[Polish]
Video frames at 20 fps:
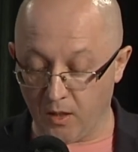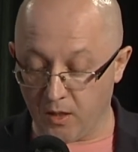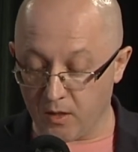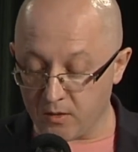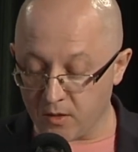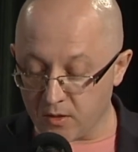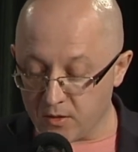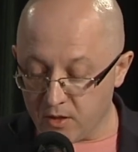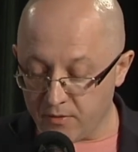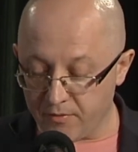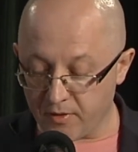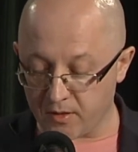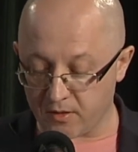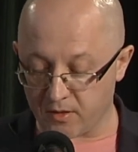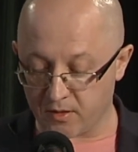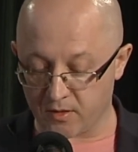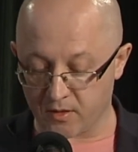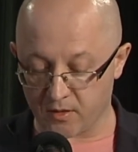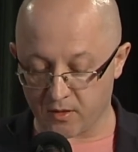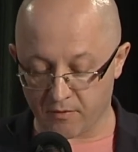Nie dziwię
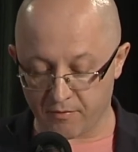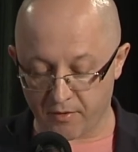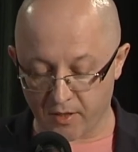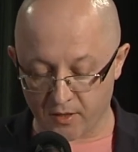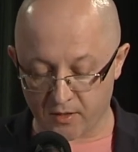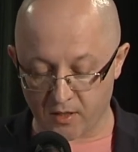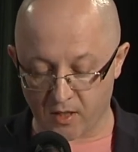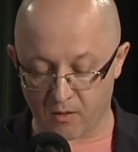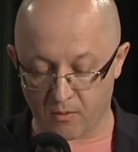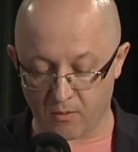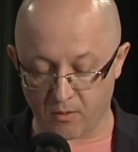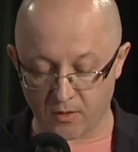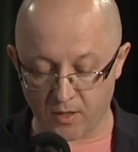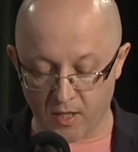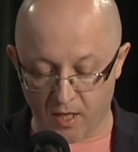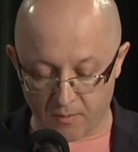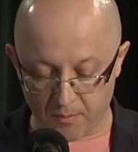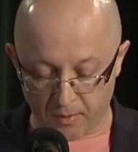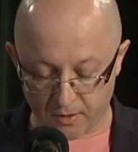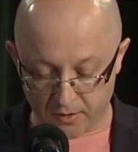się, że nie wiedział,
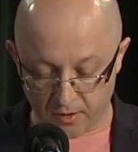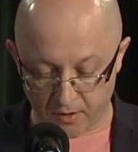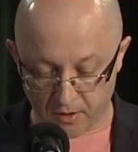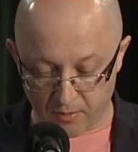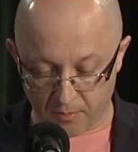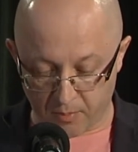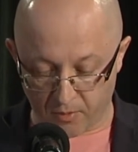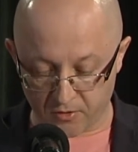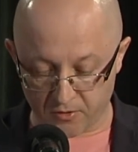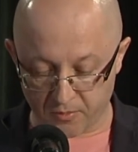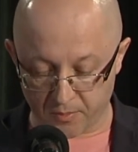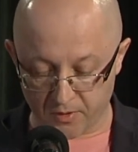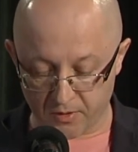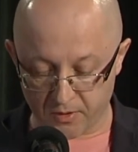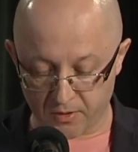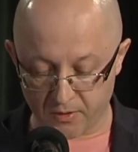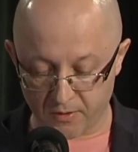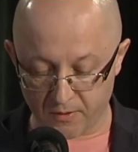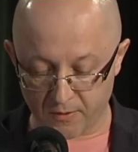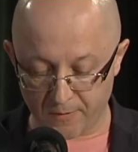jak ma się ich
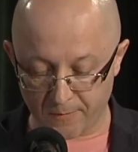pozbyć.